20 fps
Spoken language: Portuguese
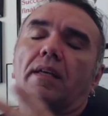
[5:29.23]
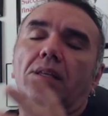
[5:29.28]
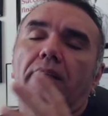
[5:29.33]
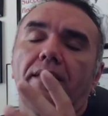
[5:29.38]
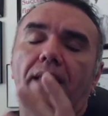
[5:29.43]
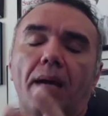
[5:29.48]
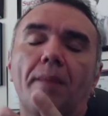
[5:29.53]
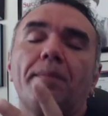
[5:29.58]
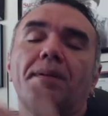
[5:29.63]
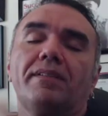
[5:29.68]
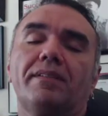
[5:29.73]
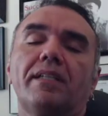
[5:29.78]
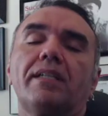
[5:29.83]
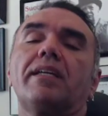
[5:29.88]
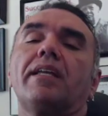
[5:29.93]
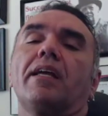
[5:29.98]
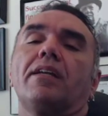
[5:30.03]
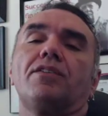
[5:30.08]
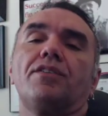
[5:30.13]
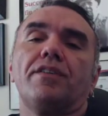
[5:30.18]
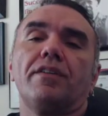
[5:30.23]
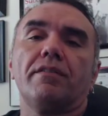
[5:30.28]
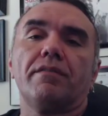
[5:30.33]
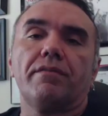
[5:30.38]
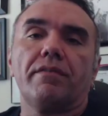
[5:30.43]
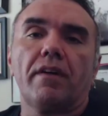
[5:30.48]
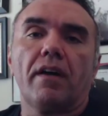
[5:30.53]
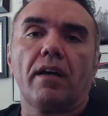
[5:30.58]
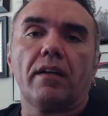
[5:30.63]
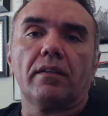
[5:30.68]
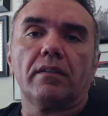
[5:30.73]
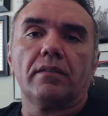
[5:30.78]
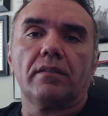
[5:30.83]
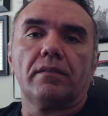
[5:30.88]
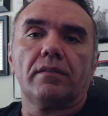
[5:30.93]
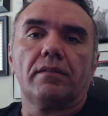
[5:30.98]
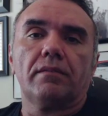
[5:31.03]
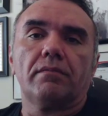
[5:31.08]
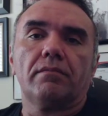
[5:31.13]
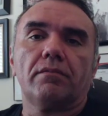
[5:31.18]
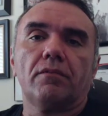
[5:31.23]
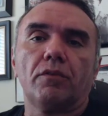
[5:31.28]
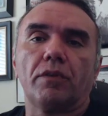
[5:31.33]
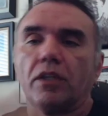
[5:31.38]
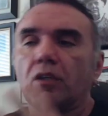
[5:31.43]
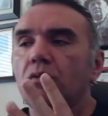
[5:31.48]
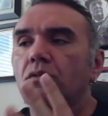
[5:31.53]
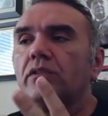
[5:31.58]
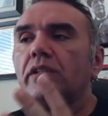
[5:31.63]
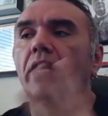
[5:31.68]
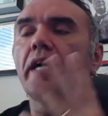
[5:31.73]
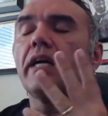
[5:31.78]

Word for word: Dá para ser criativo, cara. O que não